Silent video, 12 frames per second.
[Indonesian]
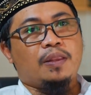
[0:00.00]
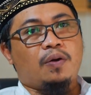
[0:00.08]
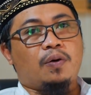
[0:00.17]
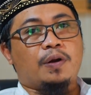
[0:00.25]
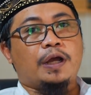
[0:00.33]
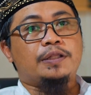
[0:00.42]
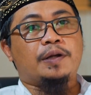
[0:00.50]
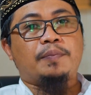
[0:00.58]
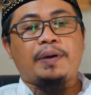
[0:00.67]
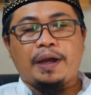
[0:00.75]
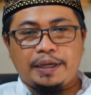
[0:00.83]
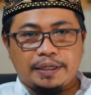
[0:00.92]
Orang
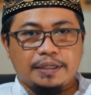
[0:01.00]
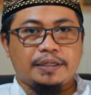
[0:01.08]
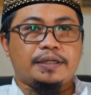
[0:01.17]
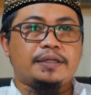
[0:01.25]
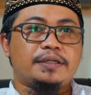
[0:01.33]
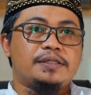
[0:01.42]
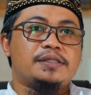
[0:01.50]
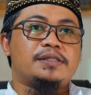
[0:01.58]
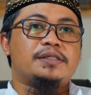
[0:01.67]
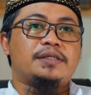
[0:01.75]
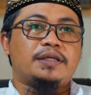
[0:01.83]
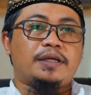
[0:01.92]
terbaik
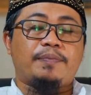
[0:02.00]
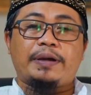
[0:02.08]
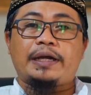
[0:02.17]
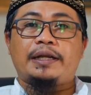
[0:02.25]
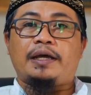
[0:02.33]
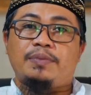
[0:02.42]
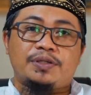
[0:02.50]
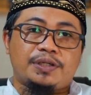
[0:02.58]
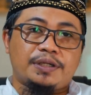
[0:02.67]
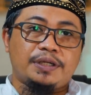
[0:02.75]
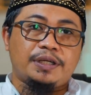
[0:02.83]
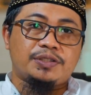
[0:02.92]
ya bahkan Nabi
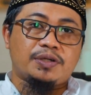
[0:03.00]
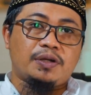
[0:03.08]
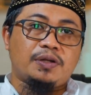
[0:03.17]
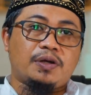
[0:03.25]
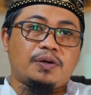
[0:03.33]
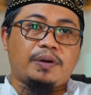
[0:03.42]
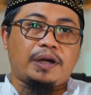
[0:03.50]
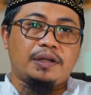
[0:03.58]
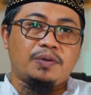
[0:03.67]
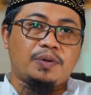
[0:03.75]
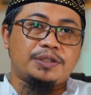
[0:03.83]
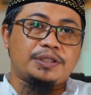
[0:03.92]
sendiri Shallallahu
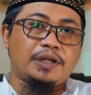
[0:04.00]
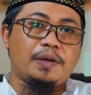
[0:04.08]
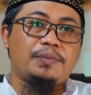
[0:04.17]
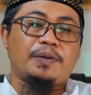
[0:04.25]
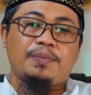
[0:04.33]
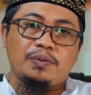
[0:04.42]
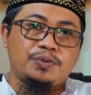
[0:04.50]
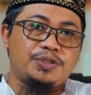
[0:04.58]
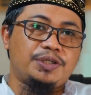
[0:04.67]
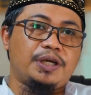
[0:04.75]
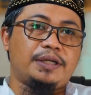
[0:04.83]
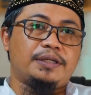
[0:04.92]
alaihi wasallam dapat
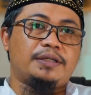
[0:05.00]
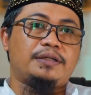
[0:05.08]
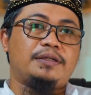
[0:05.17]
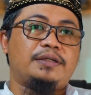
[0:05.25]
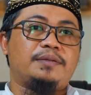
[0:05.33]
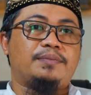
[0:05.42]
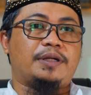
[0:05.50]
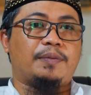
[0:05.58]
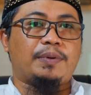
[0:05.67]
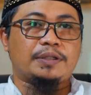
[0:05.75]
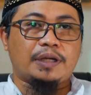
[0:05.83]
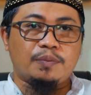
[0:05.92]
ujian,
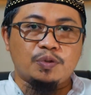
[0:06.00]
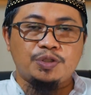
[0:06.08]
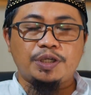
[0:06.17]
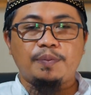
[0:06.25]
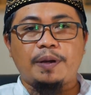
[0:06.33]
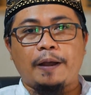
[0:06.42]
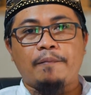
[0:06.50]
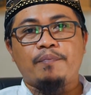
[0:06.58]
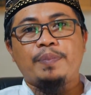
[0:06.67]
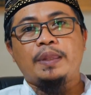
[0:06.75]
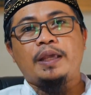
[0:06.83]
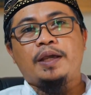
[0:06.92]
mendapatkan musibah.
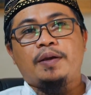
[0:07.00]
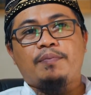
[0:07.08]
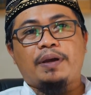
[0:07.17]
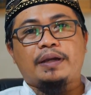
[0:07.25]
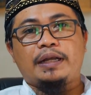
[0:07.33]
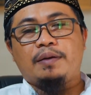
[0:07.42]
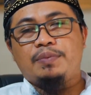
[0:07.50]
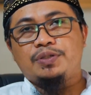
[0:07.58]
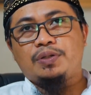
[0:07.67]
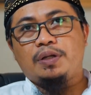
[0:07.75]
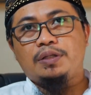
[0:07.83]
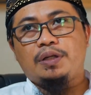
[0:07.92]
Bahkan
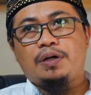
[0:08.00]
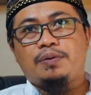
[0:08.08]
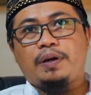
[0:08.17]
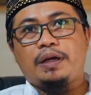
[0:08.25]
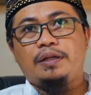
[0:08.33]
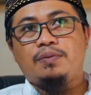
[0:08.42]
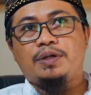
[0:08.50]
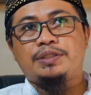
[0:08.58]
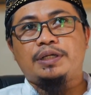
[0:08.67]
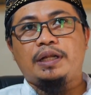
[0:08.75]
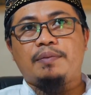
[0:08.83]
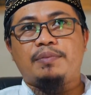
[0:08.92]
Nabi Shallallahu alaihi
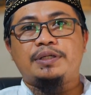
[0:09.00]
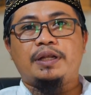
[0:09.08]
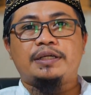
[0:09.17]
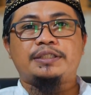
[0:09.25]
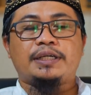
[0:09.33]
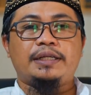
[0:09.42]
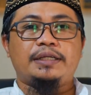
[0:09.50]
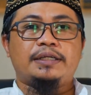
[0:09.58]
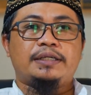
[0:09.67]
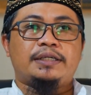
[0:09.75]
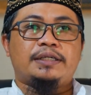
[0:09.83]
wasallam menjelaskan